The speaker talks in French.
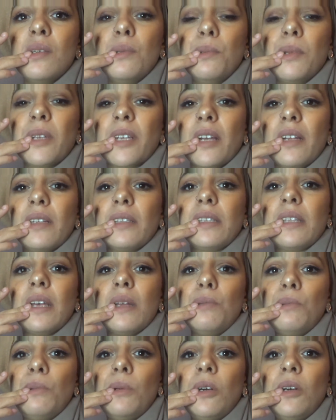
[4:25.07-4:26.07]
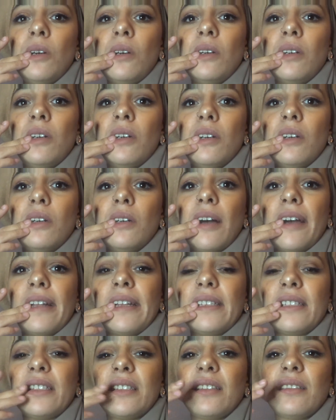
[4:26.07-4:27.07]
Mais qu'elle est tellement euh,
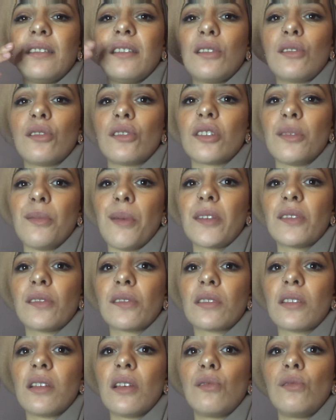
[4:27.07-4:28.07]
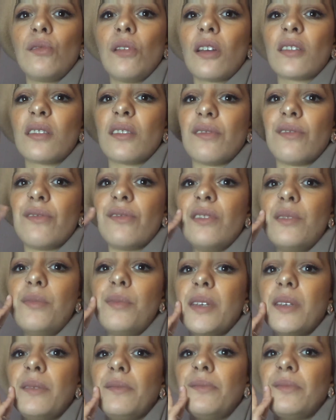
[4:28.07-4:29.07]
anesthésiée que j'ai pas senti la douleur, ça fait
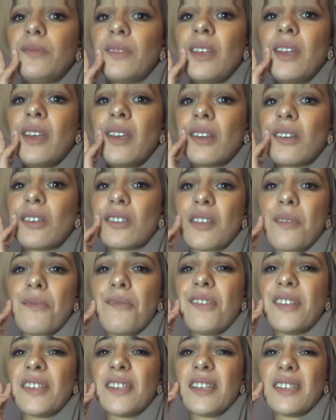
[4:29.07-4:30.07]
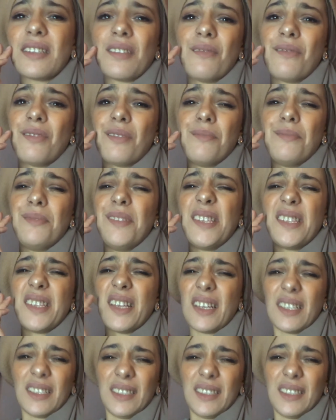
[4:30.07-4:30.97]
flipper. Quand ça me fait ça, ça me fait bizarre.